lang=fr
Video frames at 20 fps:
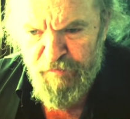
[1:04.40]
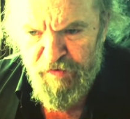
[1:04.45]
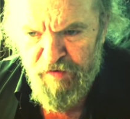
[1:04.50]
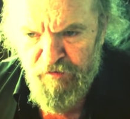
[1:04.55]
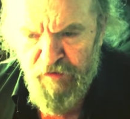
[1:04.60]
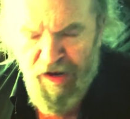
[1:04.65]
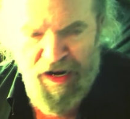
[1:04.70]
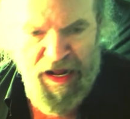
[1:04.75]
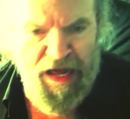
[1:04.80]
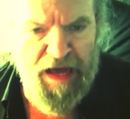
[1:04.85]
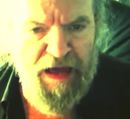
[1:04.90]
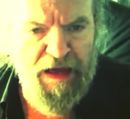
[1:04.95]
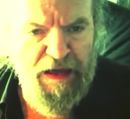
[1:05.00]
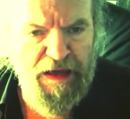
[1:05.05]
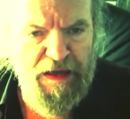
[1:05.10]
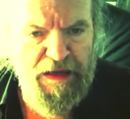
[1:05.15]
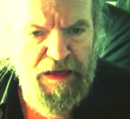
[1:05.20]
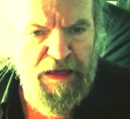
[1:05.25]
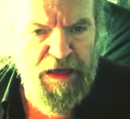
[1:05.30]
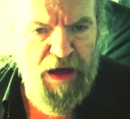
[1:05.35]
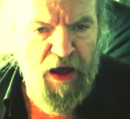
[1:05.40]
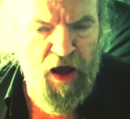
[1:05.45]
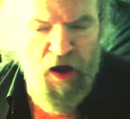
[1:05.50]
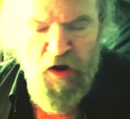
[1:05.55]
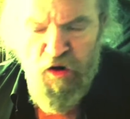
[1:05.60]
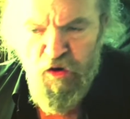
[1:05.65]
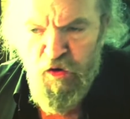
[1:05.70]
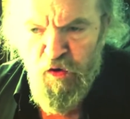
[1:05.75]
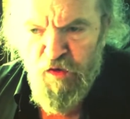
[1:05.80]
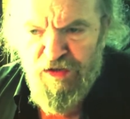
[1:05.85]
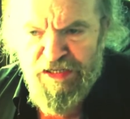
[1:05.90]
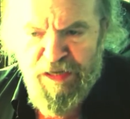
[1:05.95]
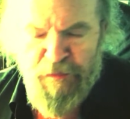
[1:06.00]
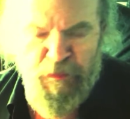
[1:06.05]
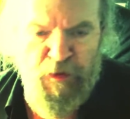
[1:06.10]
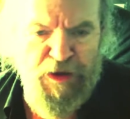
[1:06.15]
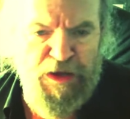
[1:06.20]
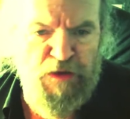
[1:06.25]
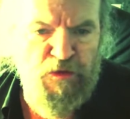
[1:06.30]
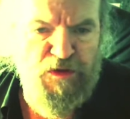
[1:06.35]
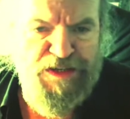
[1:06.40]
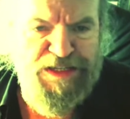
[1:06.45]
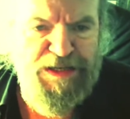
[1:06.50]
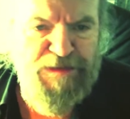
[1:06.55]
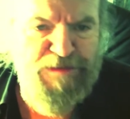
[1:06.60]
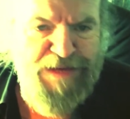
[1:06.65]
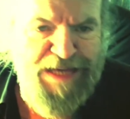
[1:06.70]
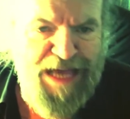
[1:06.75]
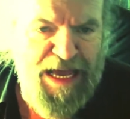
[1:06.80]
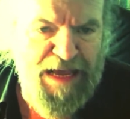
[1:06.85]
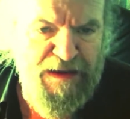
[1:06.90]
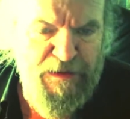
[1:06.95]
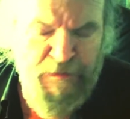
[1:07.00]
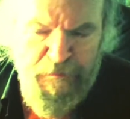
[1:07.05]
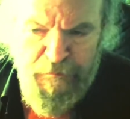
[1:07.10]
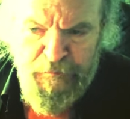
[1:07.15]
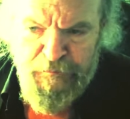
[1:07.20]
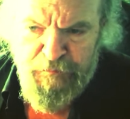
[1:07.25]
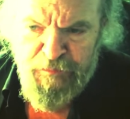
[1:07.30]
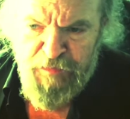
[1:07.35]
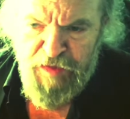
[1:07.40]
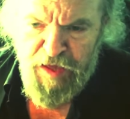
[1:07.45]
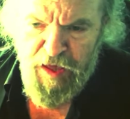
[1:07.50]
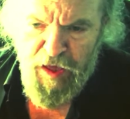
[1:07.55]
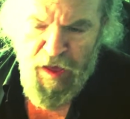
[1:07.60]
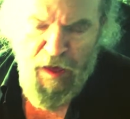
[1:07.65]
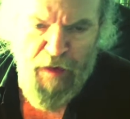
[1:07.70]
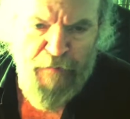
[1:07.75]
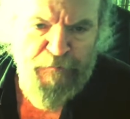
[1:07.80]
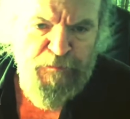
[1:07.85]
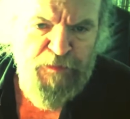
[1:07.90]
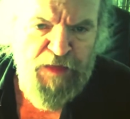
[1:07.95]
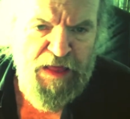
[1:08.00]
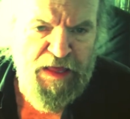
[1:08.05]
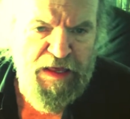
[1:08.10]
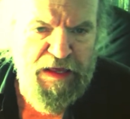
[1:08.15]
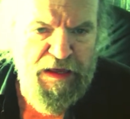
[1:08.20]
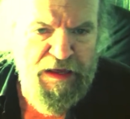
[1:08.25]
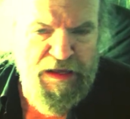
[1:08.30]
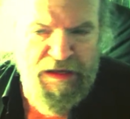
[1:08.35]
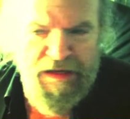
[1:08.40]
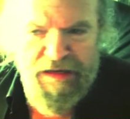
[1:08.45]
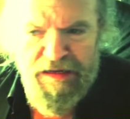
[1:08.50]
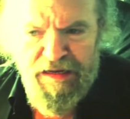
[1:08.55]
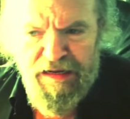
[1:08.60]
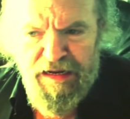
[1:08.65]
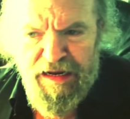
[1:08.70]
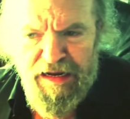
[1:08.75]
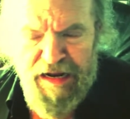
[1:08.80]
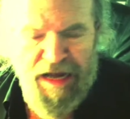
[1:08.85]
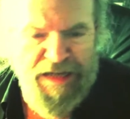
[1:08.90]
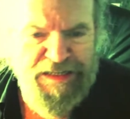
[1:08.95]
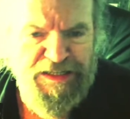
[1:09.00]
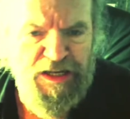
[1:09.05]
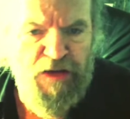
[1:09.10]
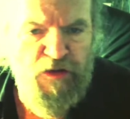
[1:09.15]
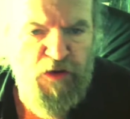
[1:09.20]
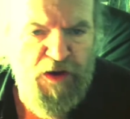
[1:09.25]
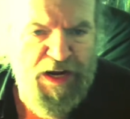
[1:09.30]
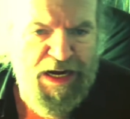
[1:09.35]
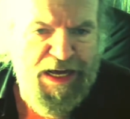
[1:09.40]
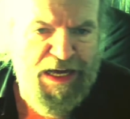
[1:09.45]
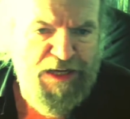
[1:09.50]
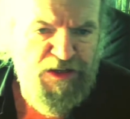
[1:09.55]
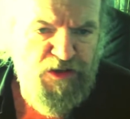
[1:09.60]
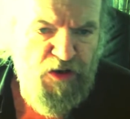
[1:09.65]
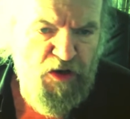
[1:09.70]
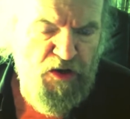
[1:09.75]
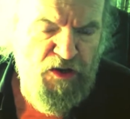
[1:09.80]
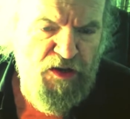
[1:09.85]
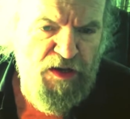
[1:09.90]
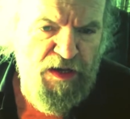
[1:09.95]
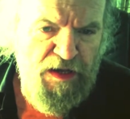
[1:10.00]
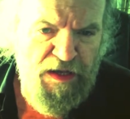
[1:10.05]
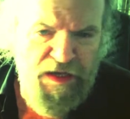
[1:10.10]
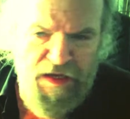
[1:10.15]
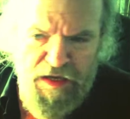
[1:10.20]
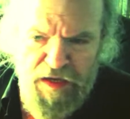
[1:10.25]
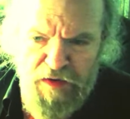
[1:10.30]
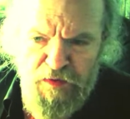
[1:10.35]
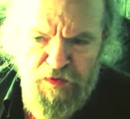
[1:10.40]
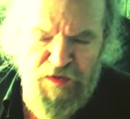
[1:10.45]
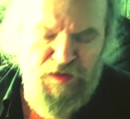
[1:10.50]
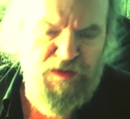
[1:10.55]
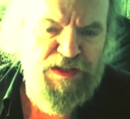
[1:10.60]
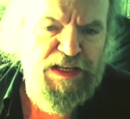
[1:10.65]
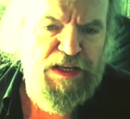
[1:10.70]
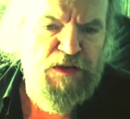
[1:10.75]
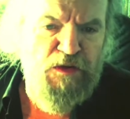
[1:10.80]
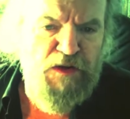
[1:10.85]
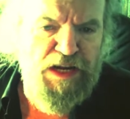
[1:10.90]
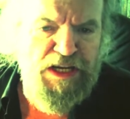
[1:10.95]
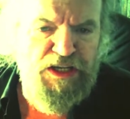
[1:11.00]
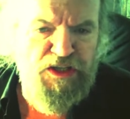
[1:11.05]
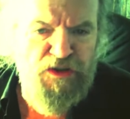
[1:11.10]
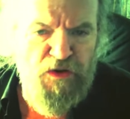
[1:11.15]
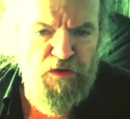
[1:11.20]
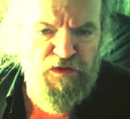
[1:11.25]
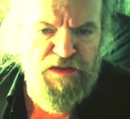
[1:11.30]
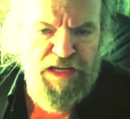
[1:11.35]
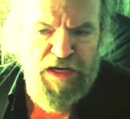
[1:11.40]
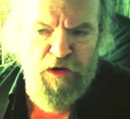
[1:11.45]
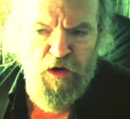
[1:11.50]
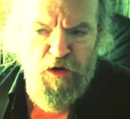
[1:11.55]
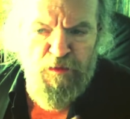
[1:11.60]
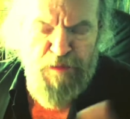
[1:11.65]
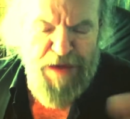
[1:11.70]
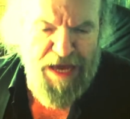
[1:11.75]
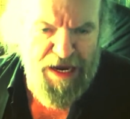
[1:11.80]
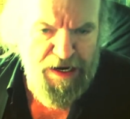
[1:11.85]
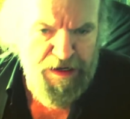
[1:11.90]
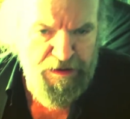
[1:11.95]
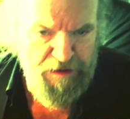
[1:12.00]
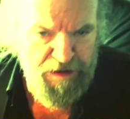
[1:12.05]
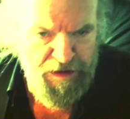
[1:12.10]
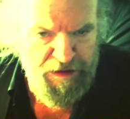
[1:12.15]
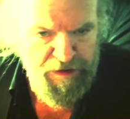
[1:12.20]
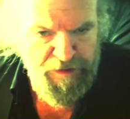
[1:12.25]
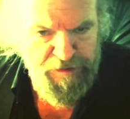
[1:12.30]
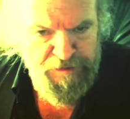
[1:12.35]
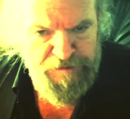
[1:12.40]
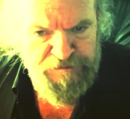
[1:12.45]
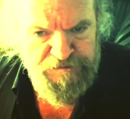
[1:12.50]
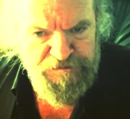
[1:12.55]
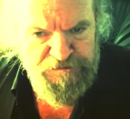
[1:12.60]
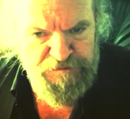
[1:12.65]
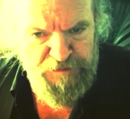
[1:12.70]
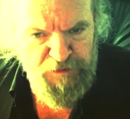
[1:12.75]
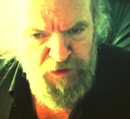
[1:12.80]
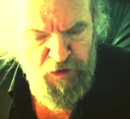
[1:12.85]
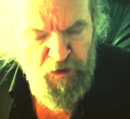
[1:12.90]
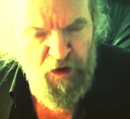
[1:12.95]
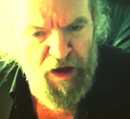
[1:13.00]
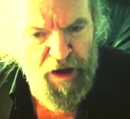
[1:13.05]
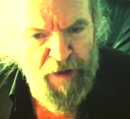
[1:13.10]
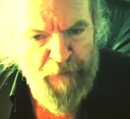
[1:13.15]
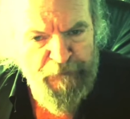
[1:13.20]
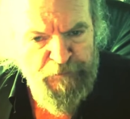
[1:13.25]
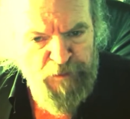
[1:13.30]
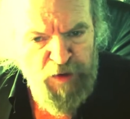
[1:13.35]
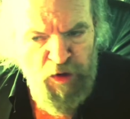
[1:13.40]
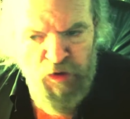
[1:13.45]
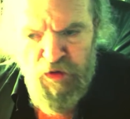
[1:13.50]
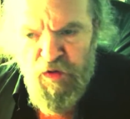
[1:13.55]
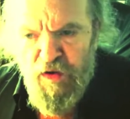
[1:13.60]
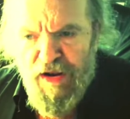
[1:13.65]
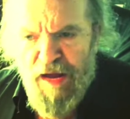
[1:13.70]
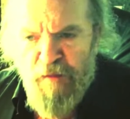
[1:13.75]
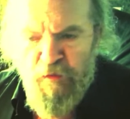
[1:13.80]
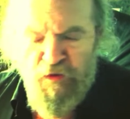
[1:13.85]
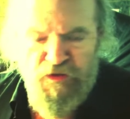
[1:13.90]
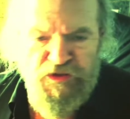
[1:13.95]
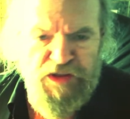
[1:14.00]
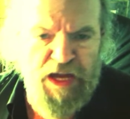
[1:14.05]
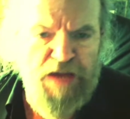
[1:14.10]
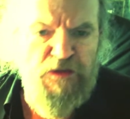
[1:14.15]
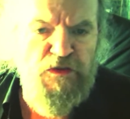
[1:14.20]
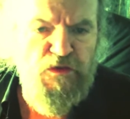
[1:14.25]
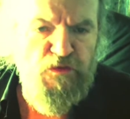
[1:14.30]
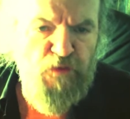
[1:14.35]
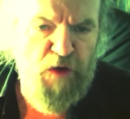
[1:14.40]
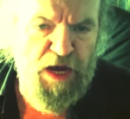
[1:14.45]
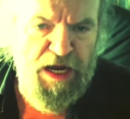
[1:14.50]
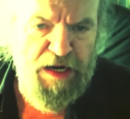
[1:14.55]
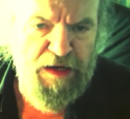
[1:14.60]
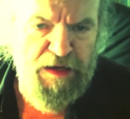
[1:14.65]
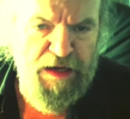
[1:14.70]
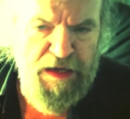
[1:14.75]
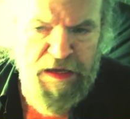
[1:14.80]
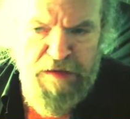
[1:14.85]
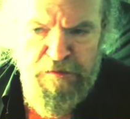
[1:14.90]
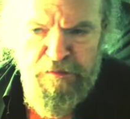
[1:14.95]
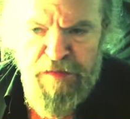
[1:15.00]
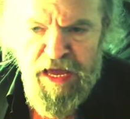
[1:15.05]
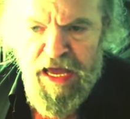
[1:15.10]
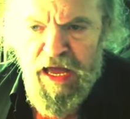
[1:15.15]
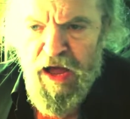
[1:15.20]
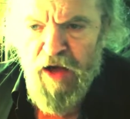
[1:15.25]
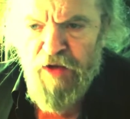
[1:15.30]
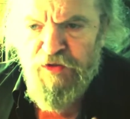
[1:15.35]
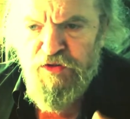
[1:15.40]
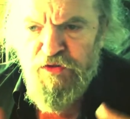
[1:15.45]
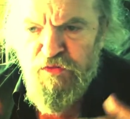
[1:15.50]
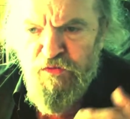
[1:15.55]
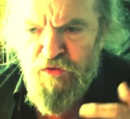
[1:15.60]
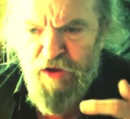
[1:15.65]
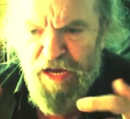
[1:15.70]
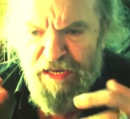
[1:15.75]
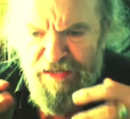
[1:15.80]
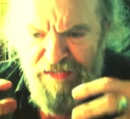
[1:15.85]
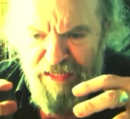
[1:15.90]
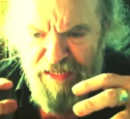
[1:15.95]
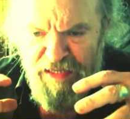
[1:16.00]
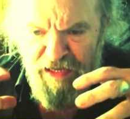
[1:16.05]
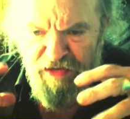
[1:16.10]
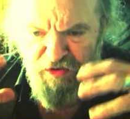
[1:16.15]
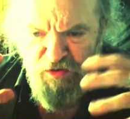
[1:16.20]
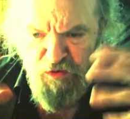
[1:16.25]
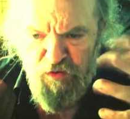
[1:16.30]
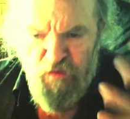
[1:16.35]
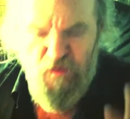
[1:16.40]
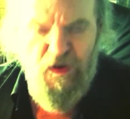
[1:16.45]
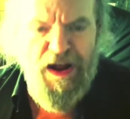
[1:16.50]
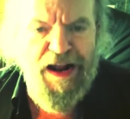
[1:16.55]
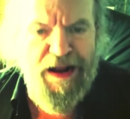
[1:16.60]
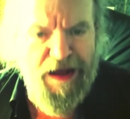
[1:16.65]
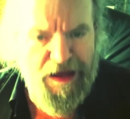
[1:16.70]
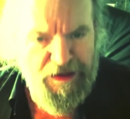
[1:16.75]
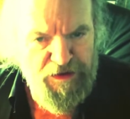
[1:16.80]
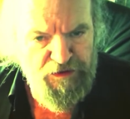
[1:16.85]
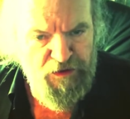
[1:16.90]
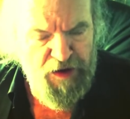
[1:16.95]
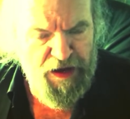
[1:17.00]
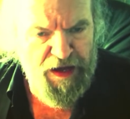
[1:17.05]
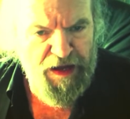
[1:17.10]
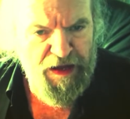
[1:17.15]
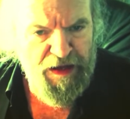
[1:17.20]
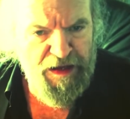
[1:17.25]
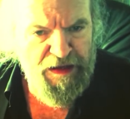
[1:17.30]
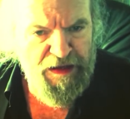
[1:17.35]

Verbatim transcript: Voilà. En gros, ça peut être aussi bien euh, l'accent de Carcassonne ou de cette légion des Colbières, tu vois, ou de la Montagne Noire. Mais en tout cas, c'est dans ce coin-là, tu vois.